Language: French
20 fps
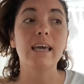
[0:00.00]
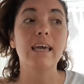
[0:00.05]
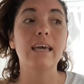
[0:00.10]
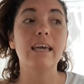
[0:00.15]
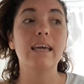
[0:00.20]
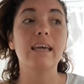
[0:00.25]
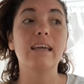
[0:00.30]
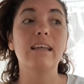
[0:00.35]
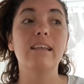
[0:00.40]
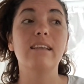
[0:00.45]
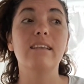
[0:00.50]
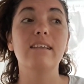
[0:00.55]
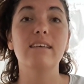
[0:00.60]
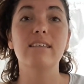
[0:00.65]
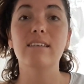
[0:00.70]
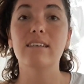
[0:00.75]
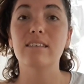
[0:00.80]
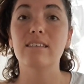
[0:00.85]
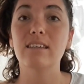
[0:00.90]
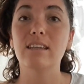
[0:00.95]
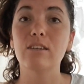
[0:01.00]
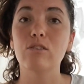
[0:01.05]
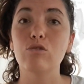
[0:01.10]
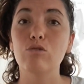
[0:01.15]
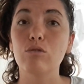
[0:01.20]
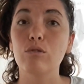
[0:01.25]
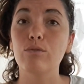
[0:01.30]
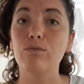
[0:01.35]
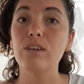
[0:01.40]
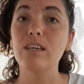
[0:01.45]
et des instincts de
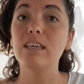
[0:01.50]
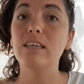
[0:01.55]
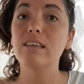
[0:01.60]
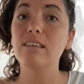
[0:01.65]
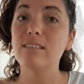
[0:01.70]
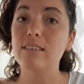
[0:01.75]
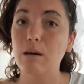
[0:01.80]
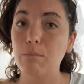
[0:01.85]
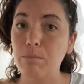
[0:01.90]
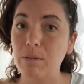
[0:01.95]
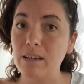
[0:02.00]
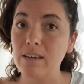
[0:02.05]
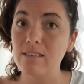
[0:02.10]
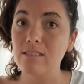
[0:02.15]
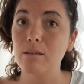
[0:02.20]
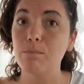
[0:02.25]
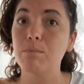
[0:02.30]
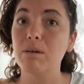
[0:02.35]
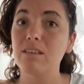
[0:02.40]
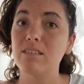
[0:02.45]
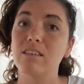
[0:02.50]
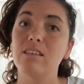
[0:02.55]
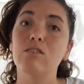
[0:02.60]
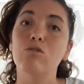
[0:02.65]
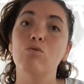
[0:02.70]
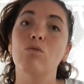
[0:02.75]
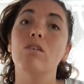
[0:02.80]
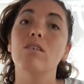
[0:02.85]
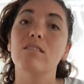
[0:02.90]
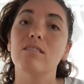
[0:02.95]
survie qui s'apaisent parce qu'ils
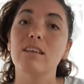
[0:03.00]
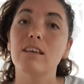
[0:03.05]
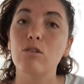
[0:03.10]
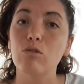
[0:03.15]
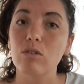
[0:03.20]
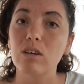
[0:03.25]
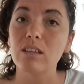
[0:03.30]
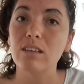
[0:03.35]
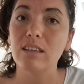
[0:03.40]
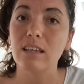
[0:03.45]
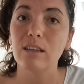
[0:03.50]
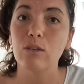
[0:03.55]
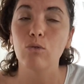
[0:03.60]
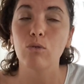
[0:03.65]
sont en sécurité.